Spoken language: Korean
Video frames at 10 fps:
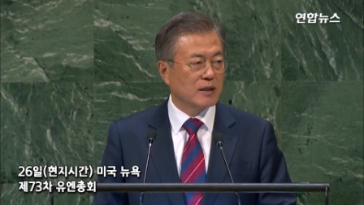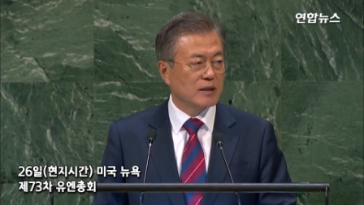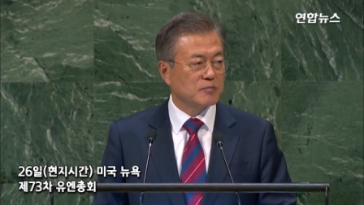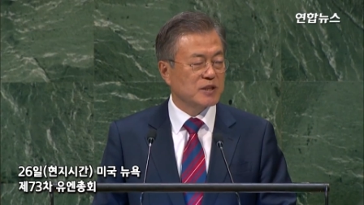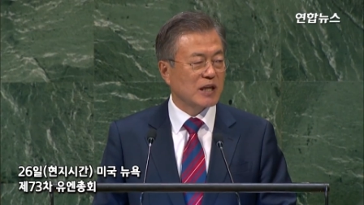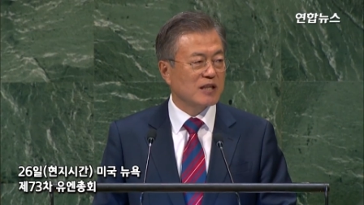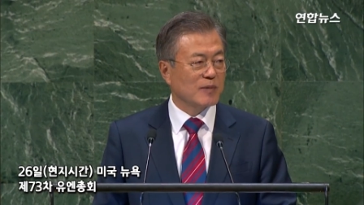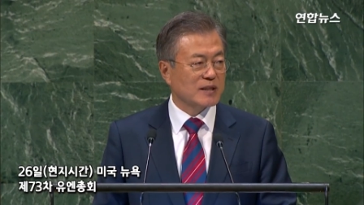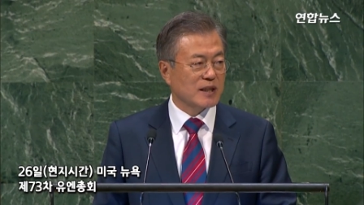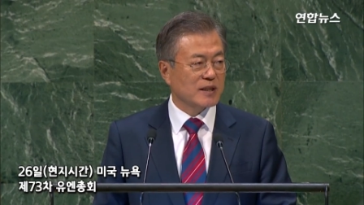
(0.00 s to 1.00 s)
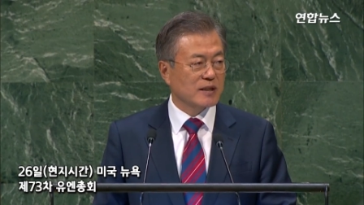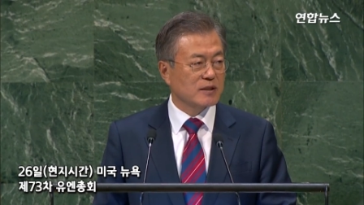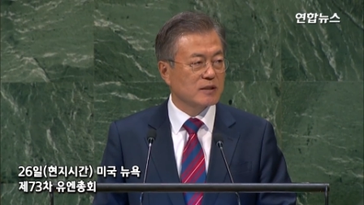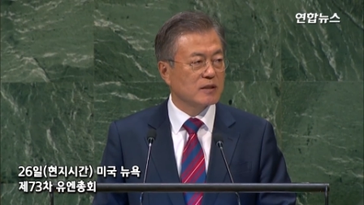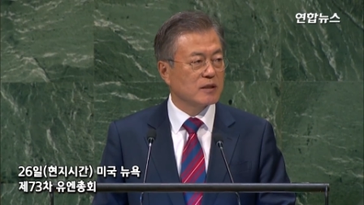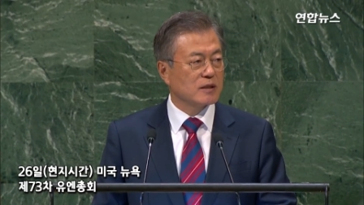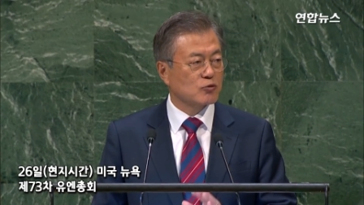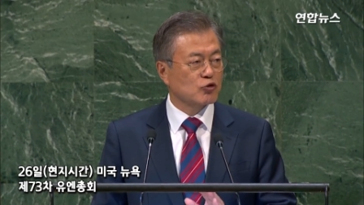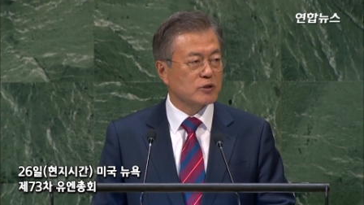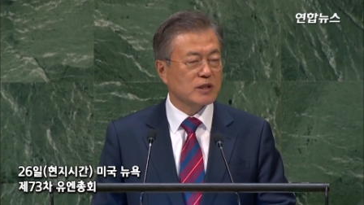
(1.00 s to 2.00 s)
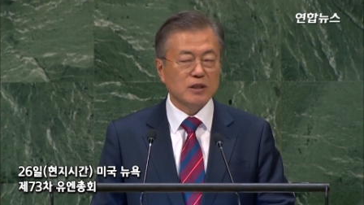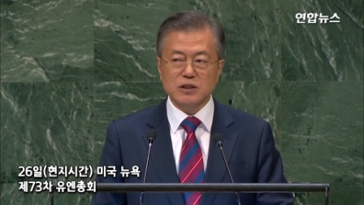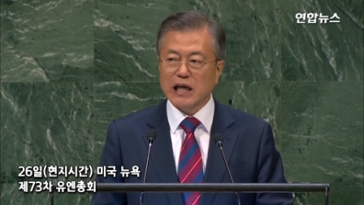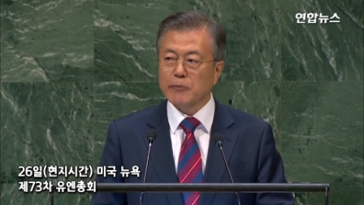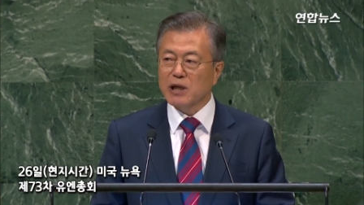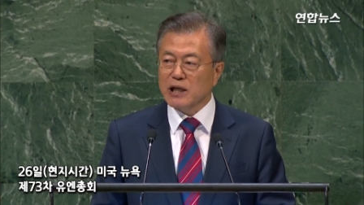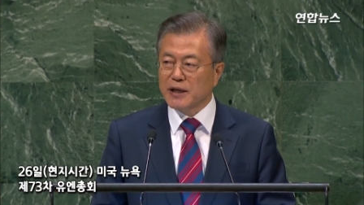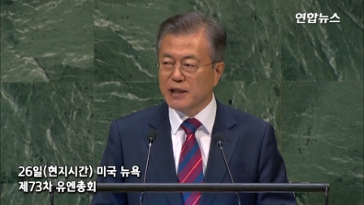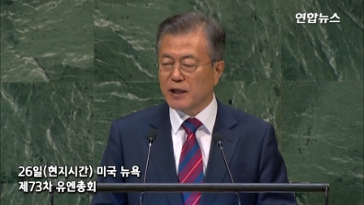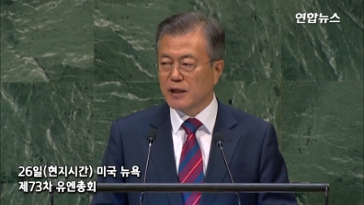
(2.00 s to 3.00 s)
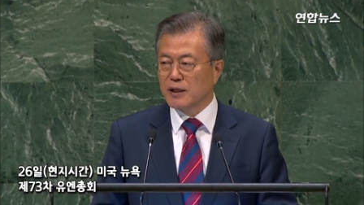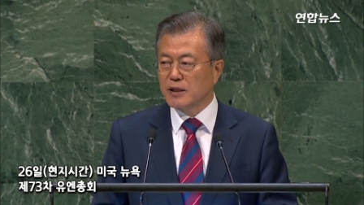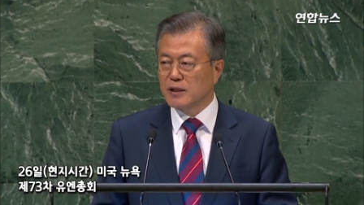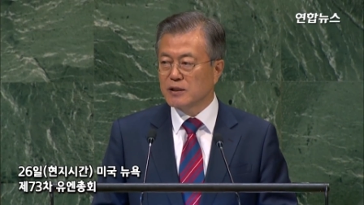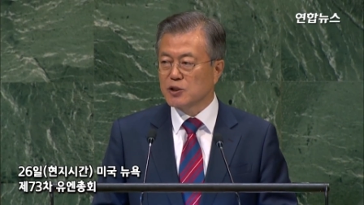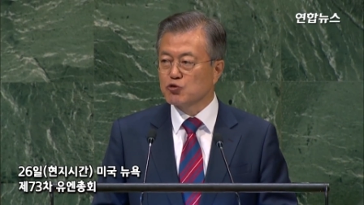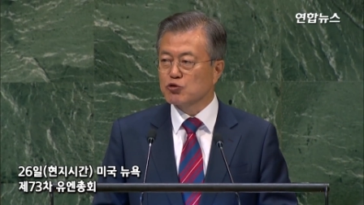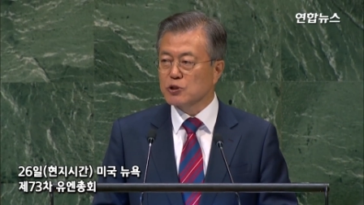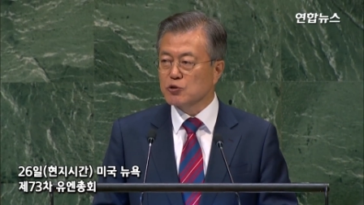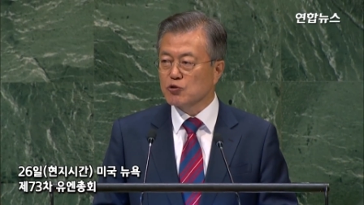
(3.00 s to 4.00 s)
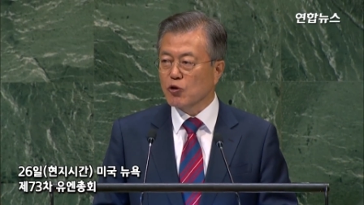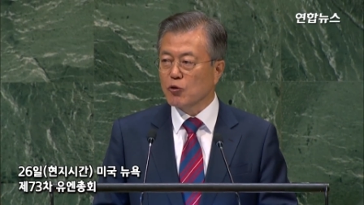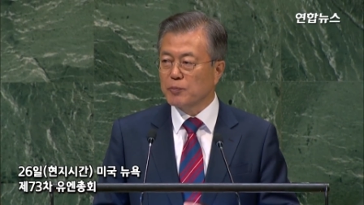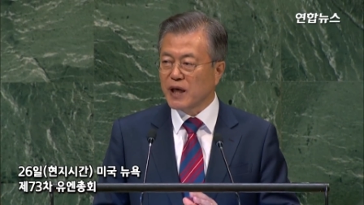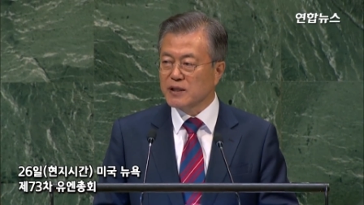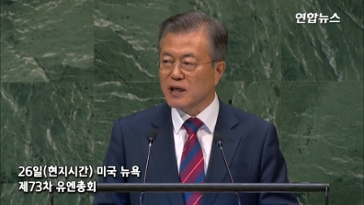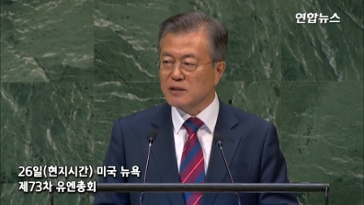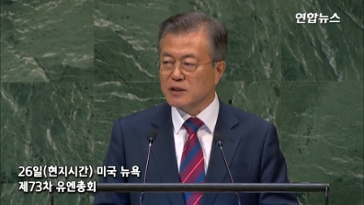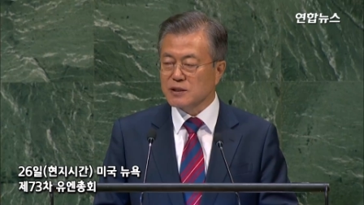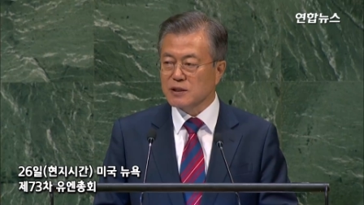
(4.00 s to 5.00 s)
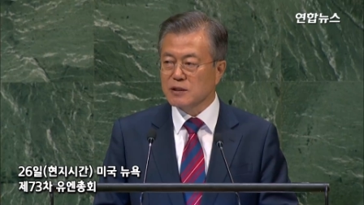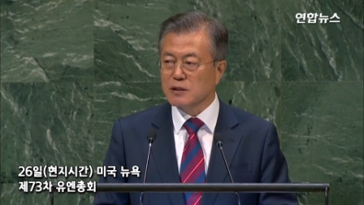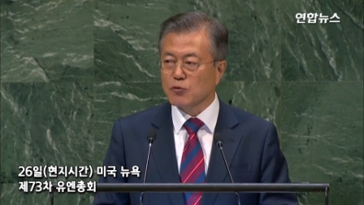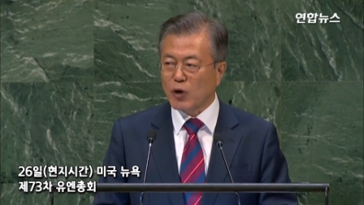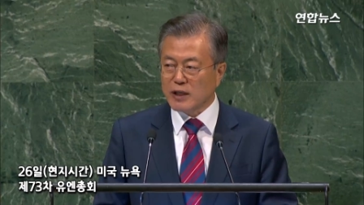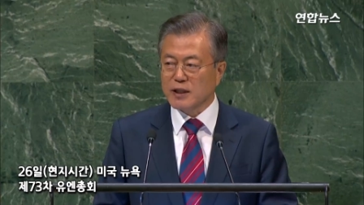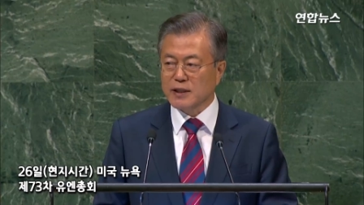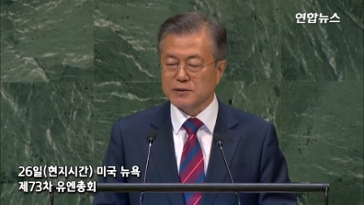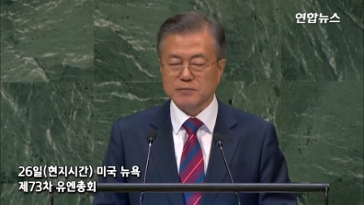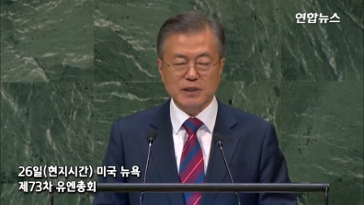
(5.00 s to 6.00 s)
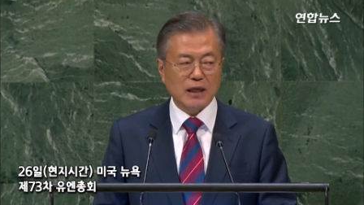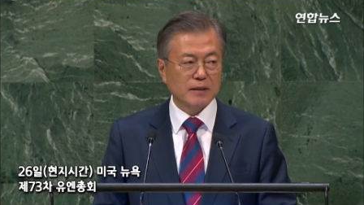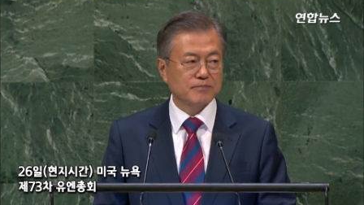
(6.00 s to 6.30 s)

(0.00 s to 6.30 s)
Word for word: 미사일 발사대를 국제적 창관 하에 영구적으로 폐기할 것을 확약했습니다.